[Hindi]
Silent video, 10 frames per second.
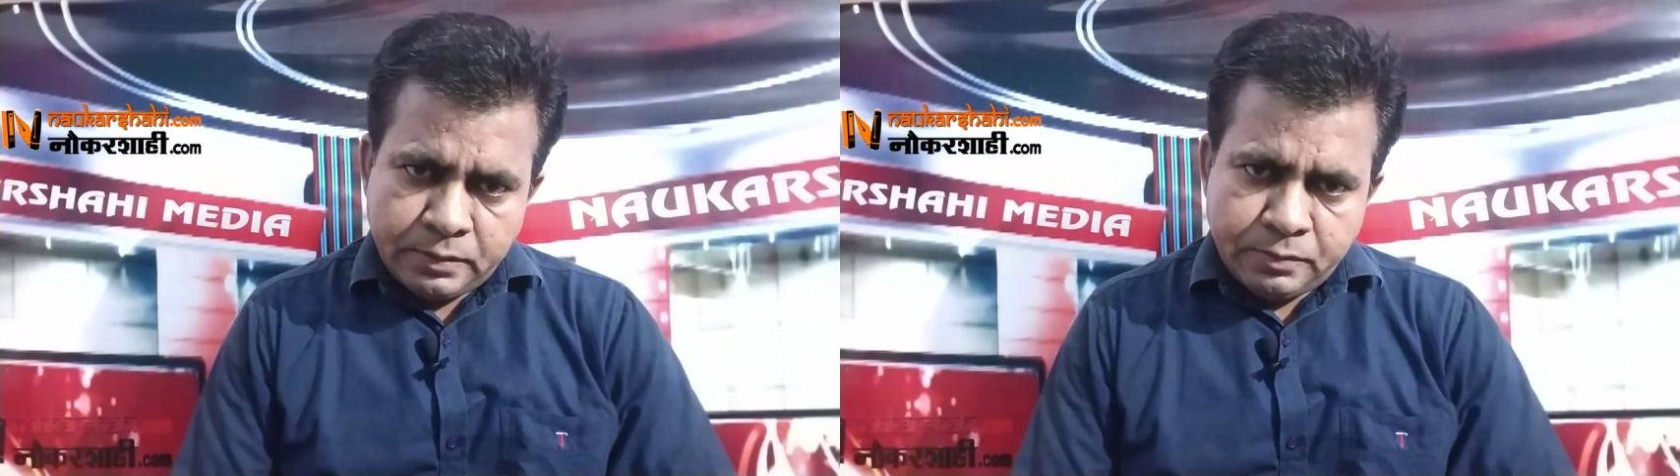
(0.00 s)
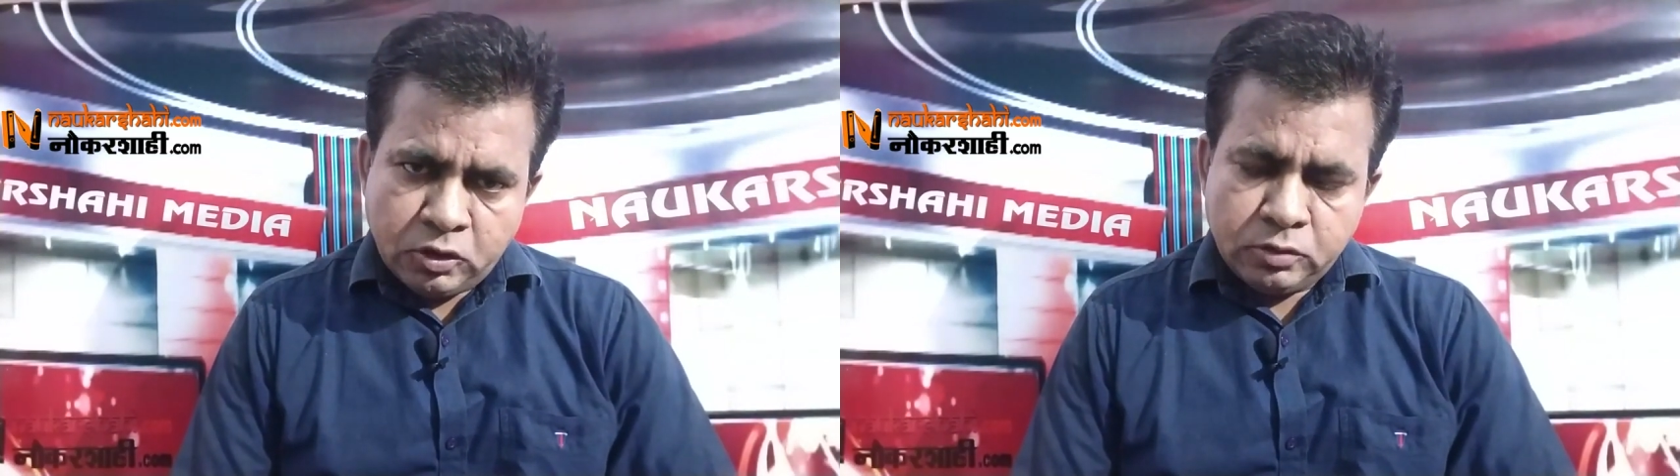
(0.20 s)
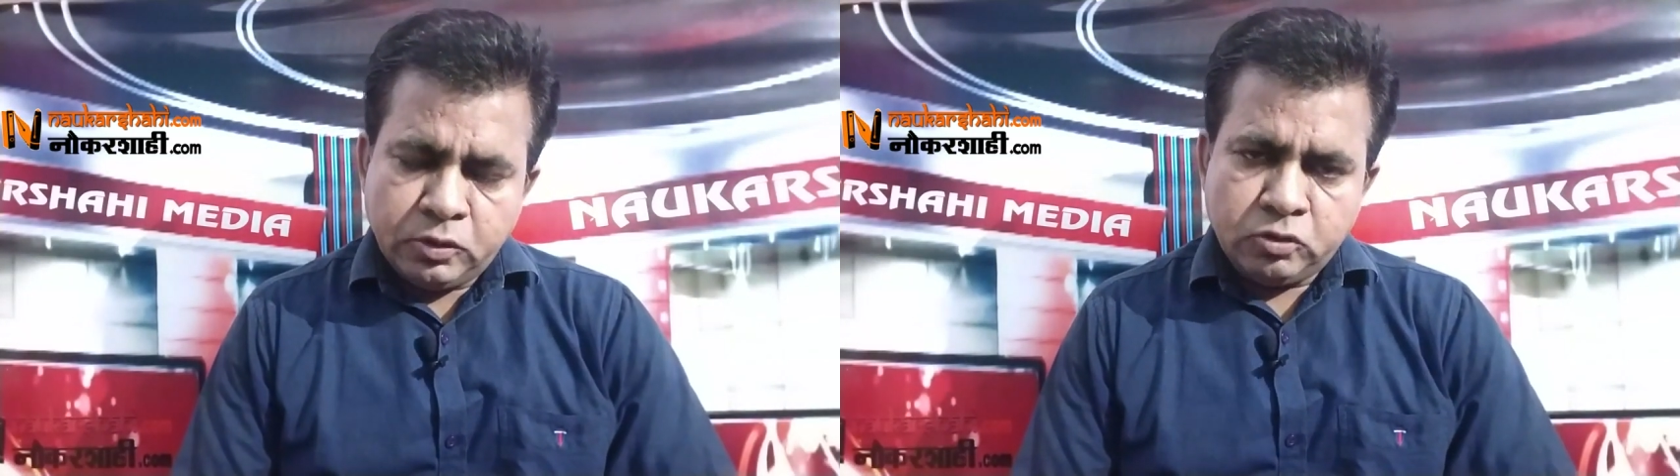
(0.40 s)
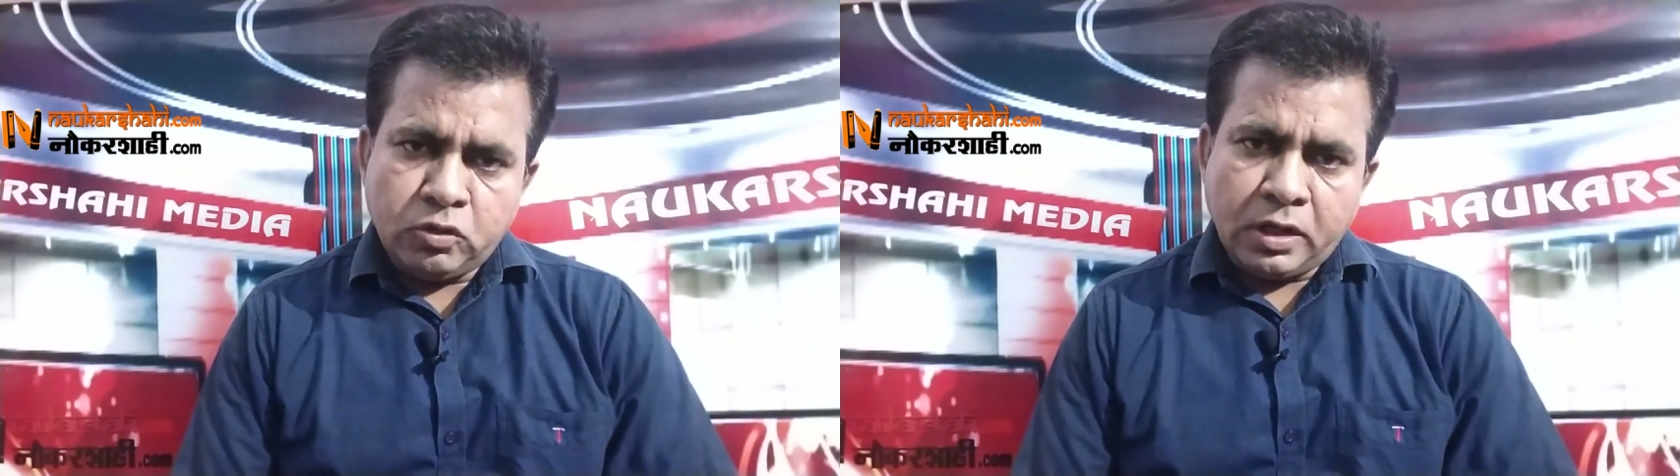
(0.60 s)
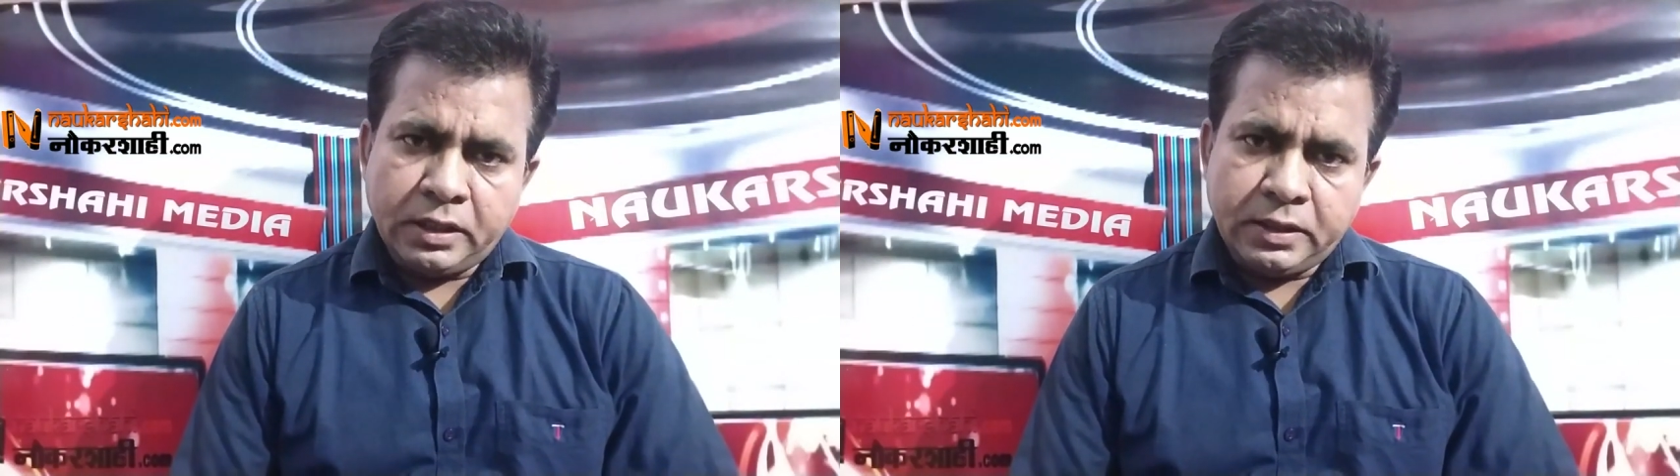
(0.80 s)
पे बहुत बहुत
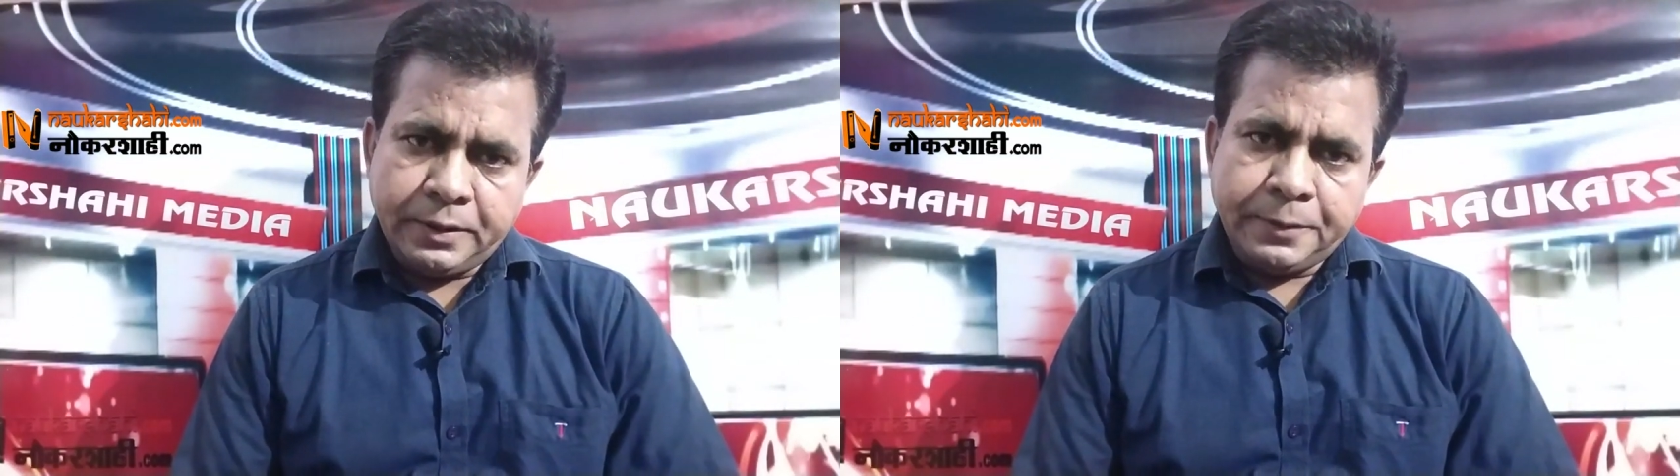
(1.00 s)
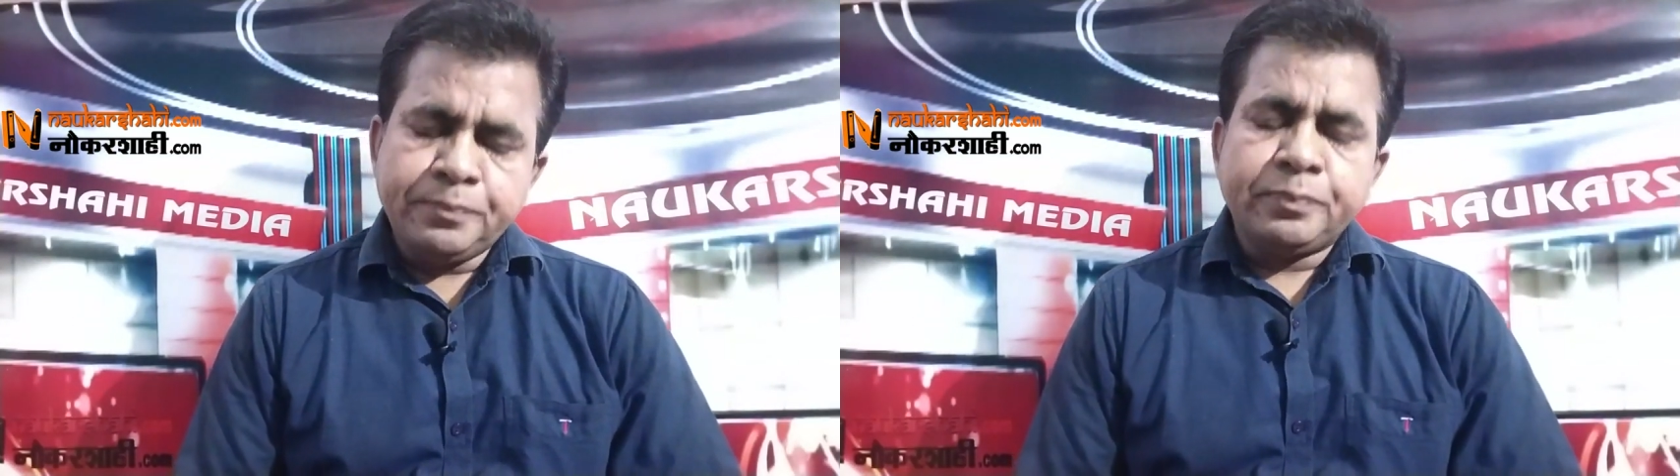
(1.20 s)
स्वागत है